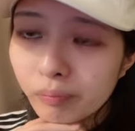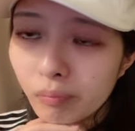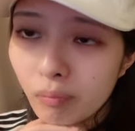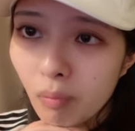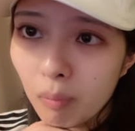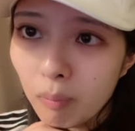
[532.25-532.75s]

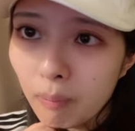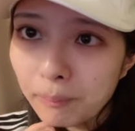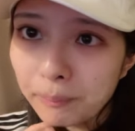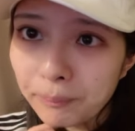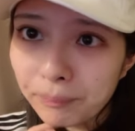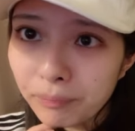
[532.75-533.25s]
最善で見
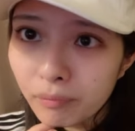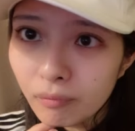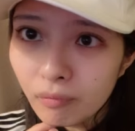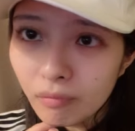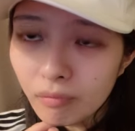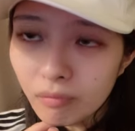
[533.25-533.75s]
えて幸
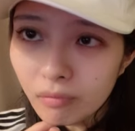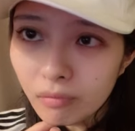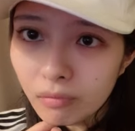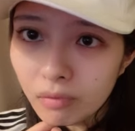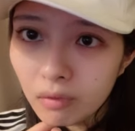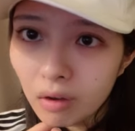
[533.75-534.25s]
せでしたっ
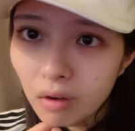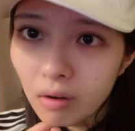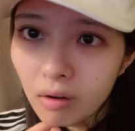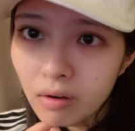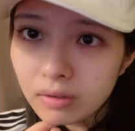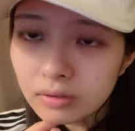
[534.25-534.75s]
てありがと
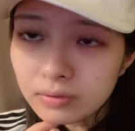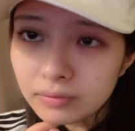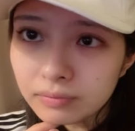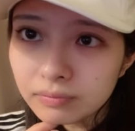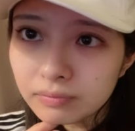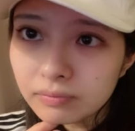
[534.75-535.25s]
うございま
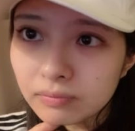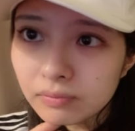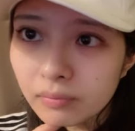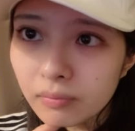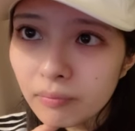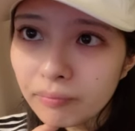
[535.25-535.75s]
す
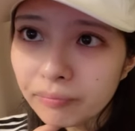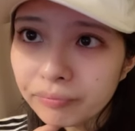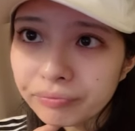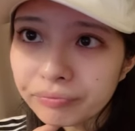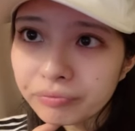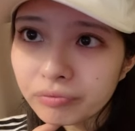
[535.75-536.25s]
あ別に
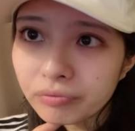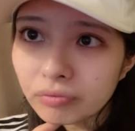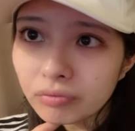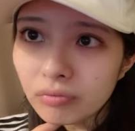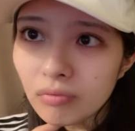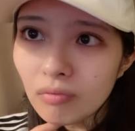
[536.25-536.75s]
私少な
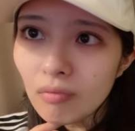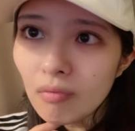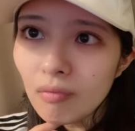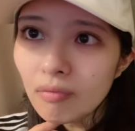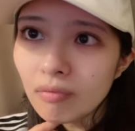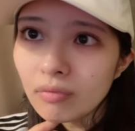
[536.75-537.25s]
いな
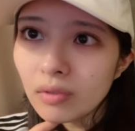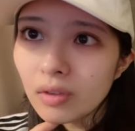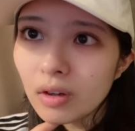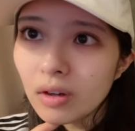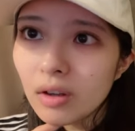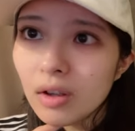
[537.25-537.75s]
なんで
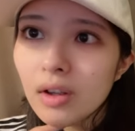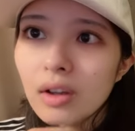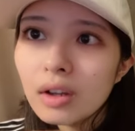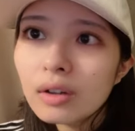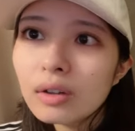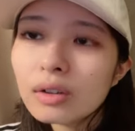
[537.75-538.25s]
なんか
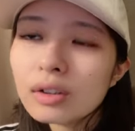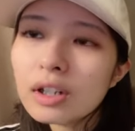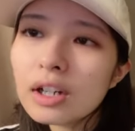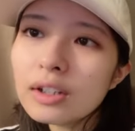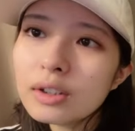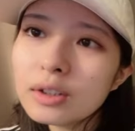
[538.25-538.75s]
少ないっ
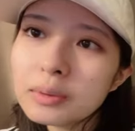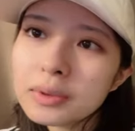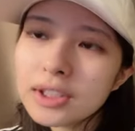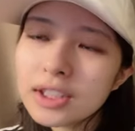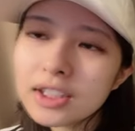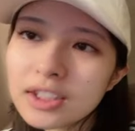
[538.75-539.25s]
ていうのは
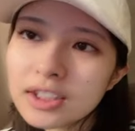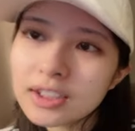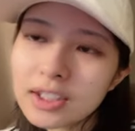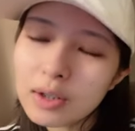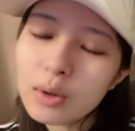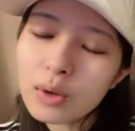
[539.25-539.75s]
ダメだよって
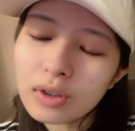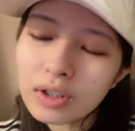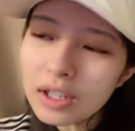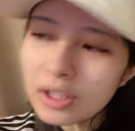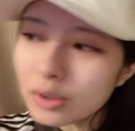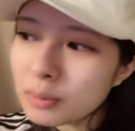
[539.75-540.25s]
言うとえ
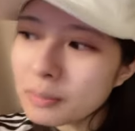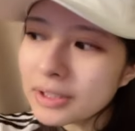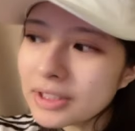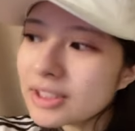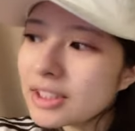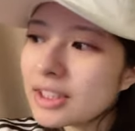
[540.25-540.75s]
私がじゃあ
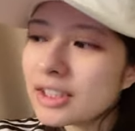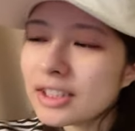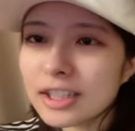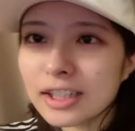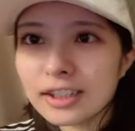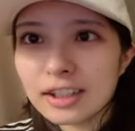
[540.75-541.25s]
過小評
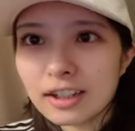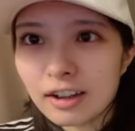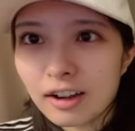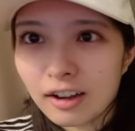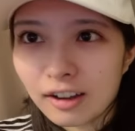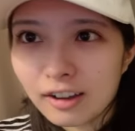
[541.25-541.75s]
価してたって
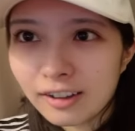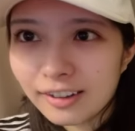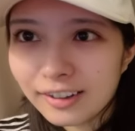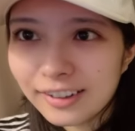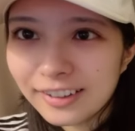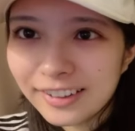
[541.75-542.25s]
こと
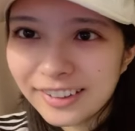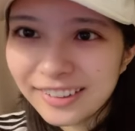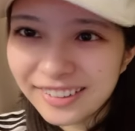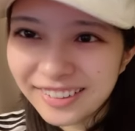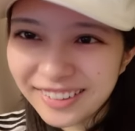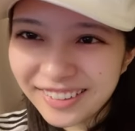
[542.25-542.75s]
あ違う
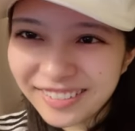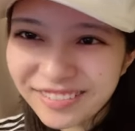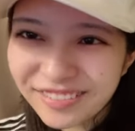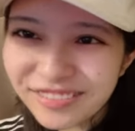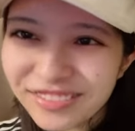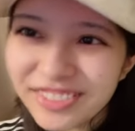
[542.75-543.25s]
違う違
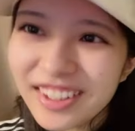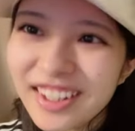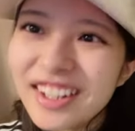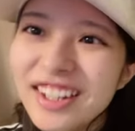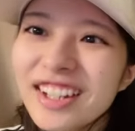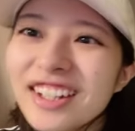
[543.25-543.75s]
うゃあ、過大
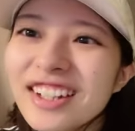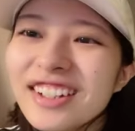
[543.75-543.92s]
評価し